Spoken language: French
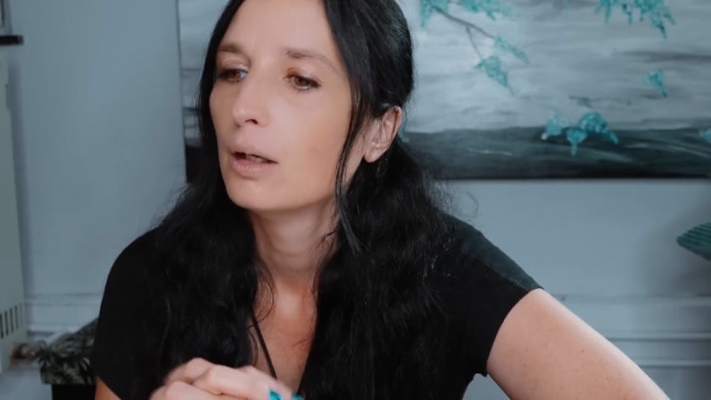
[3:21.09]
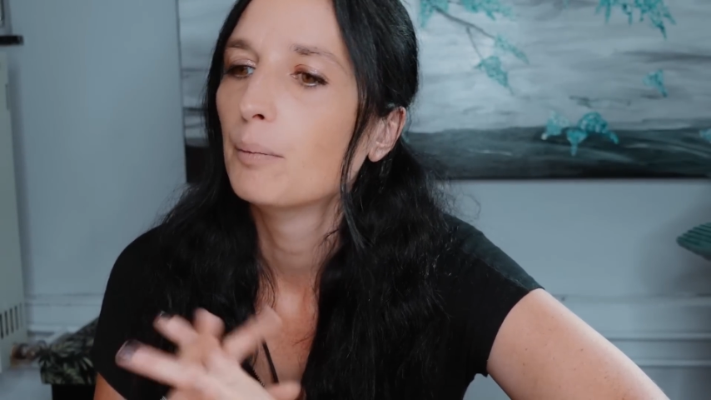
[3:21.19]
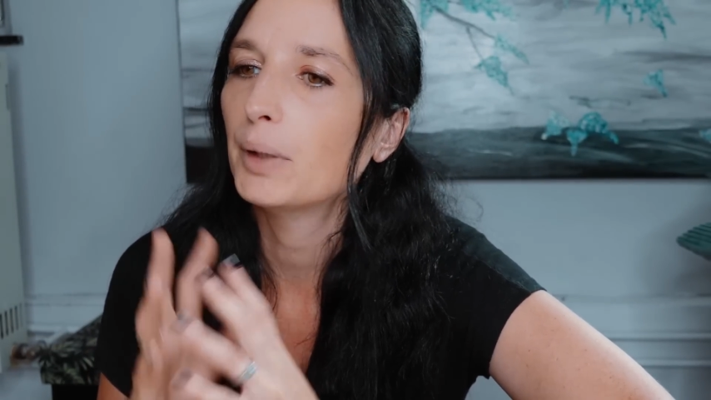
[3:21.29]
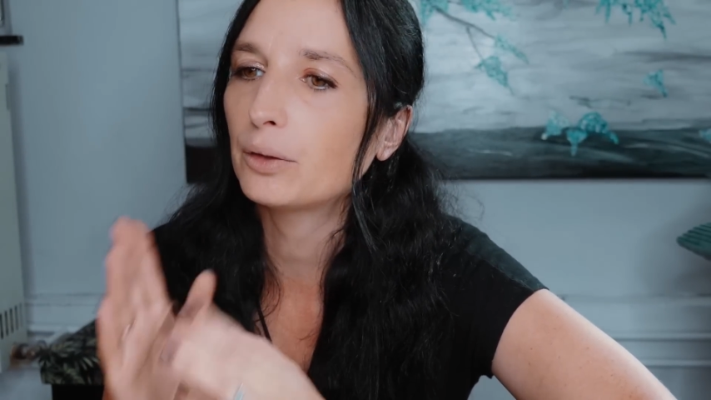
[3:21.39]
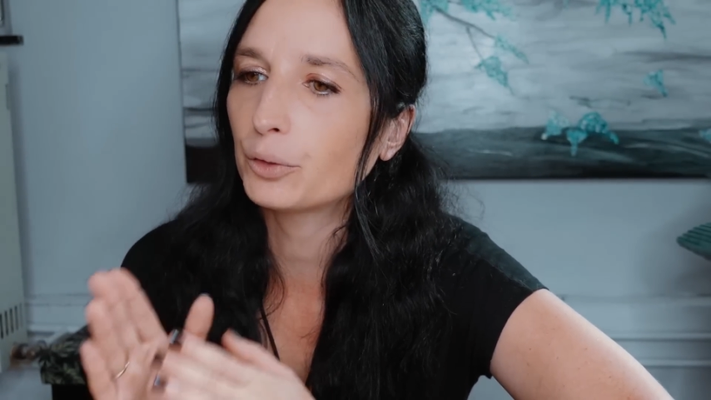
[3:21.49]

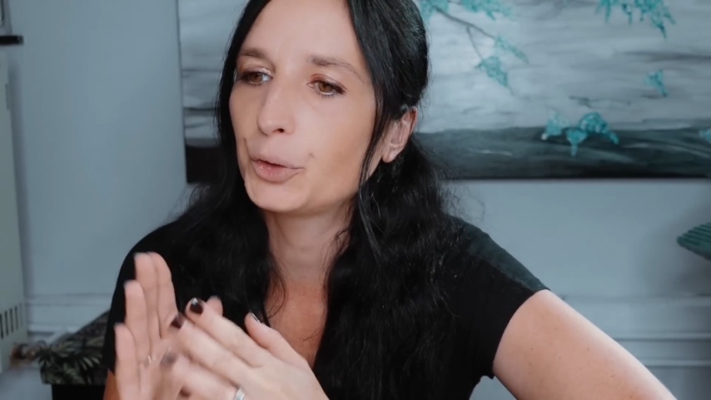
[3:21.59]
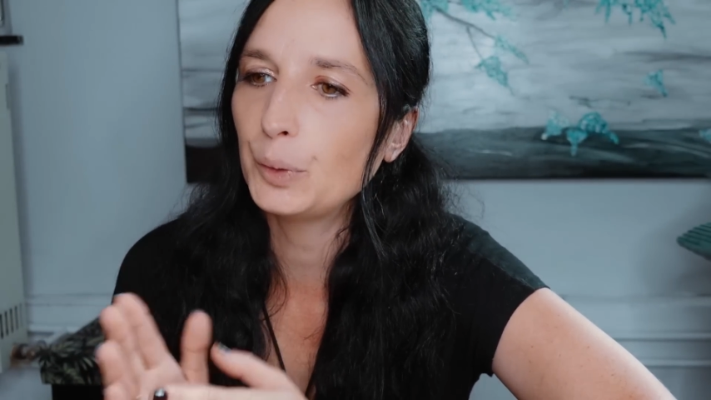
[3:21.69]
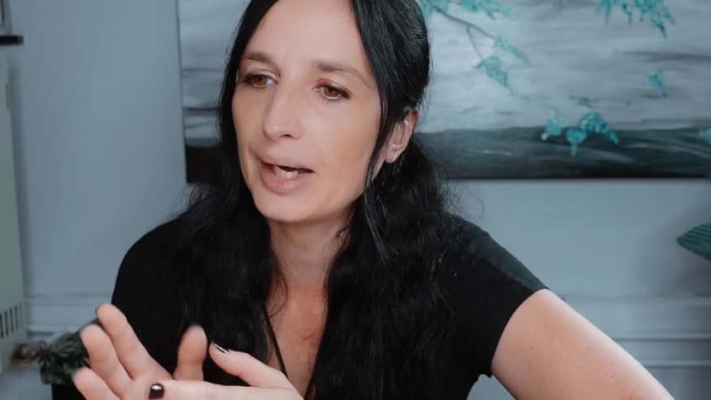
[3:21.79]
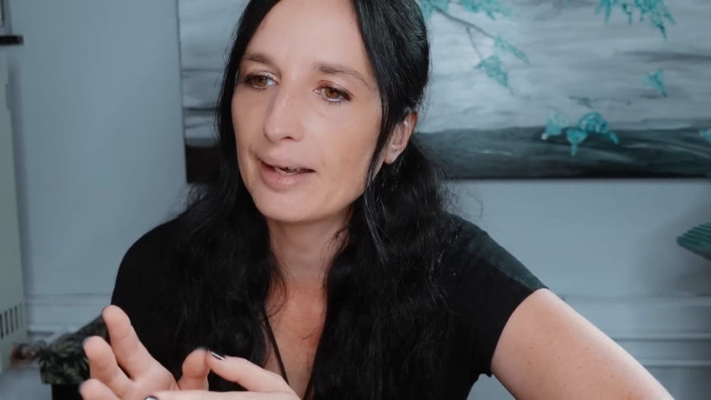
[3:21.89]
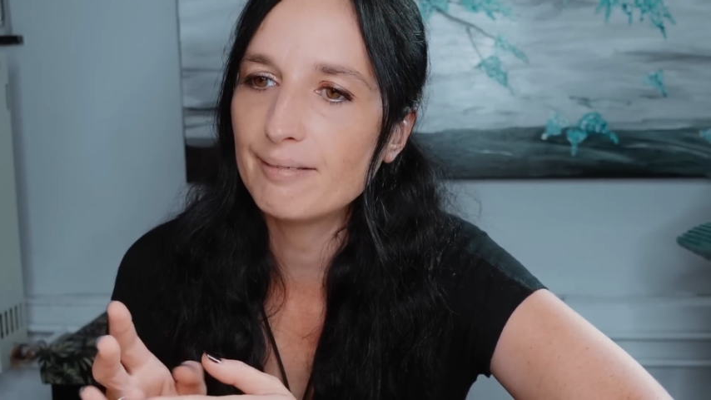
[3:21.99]
Moi quand je
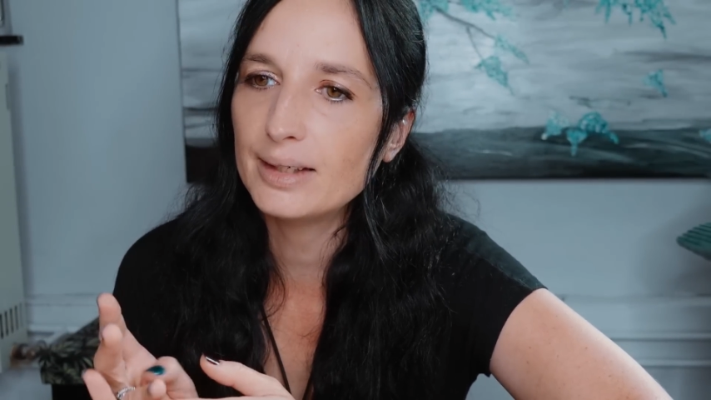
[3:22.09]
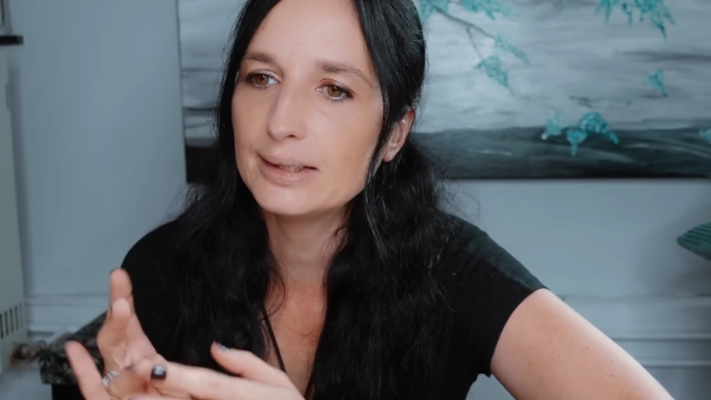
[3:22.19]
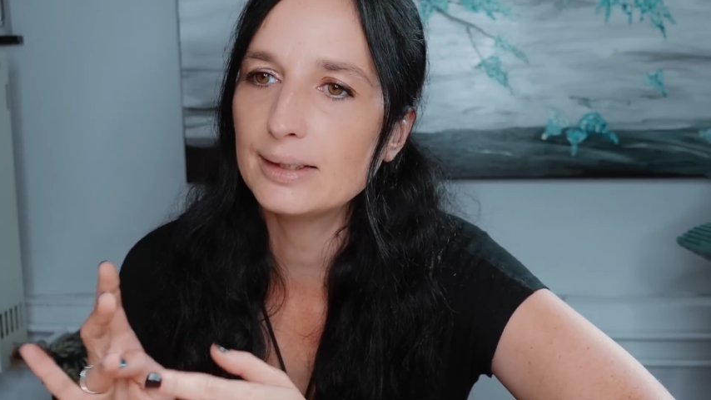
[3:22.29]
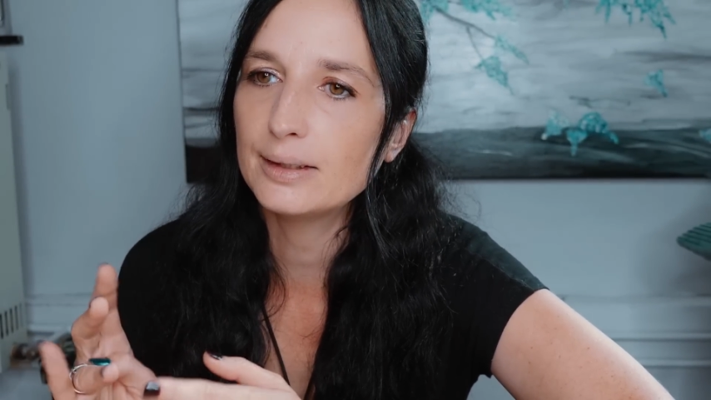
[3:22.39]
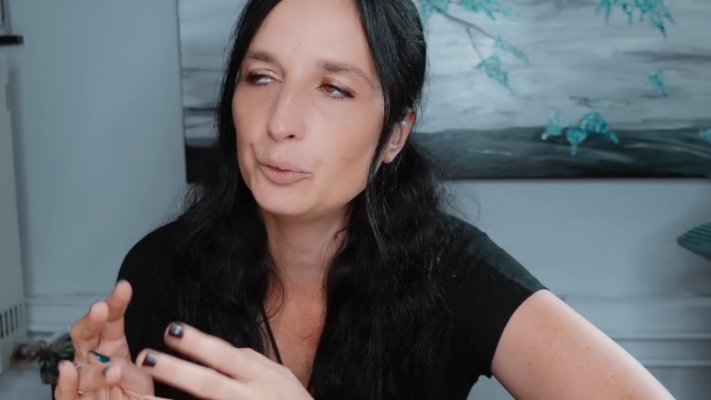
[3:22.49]
suis arrivée
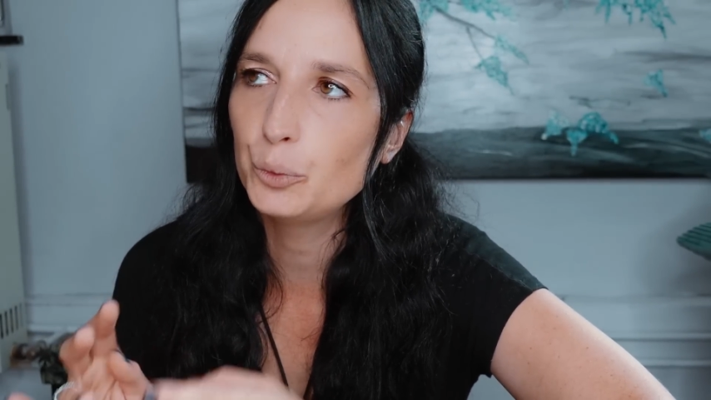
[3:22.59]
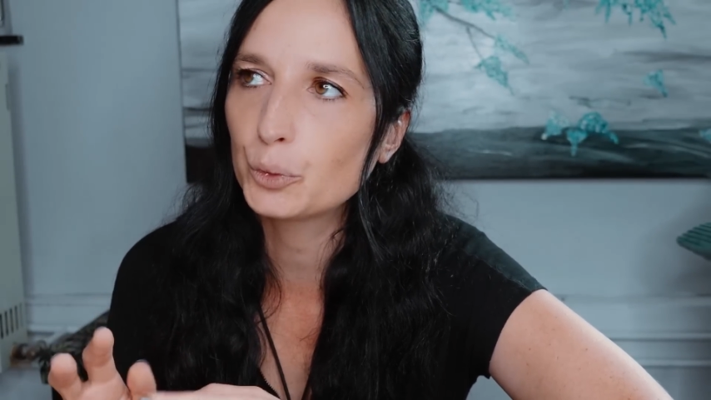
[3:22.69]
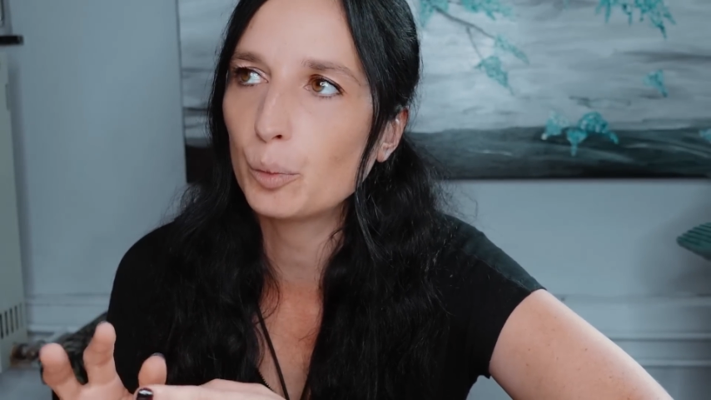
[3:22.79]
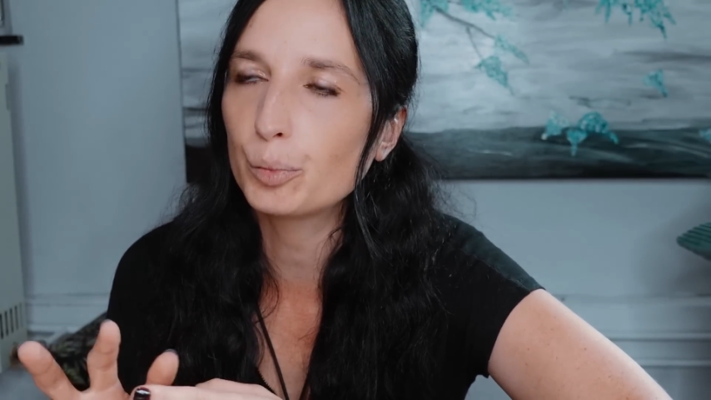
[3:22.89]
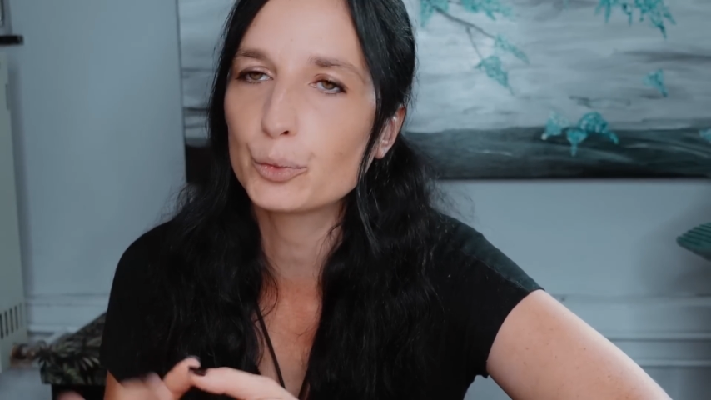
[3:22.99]
c'était du
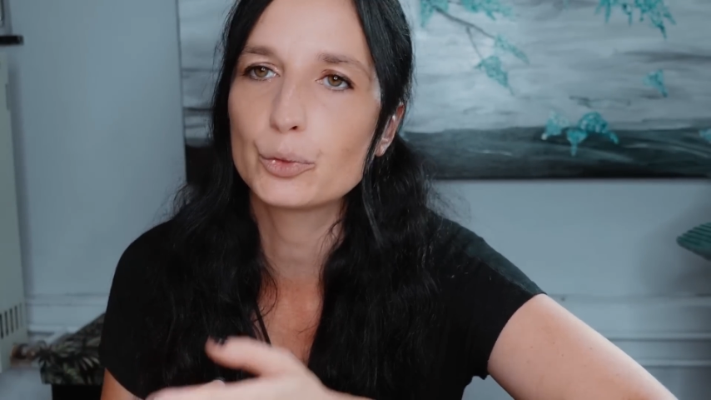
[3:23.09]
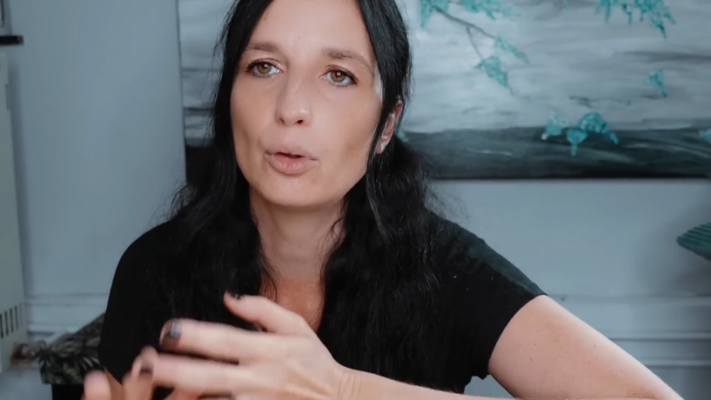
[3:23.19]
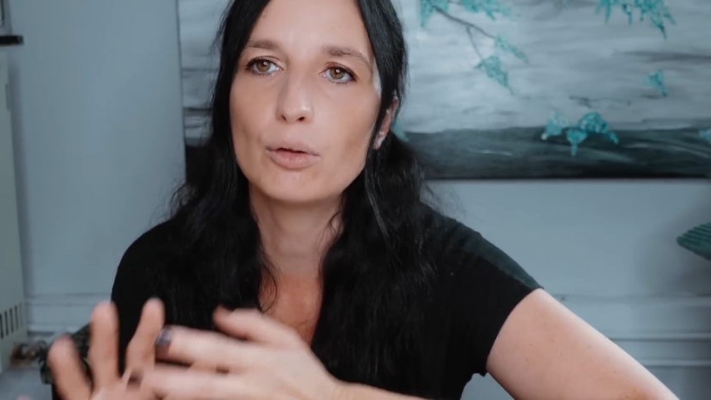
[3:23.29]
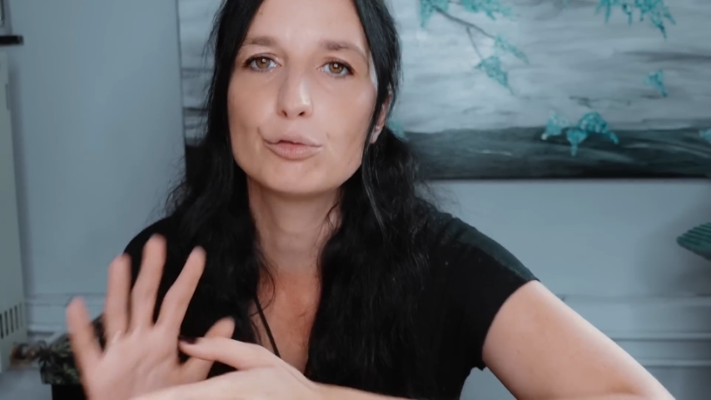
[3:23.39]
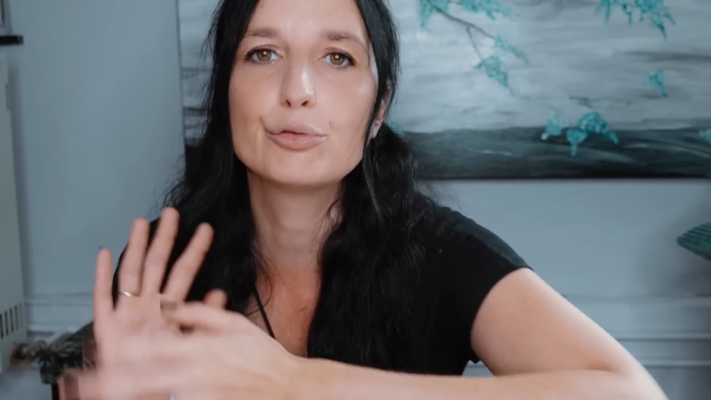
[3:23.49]
100%,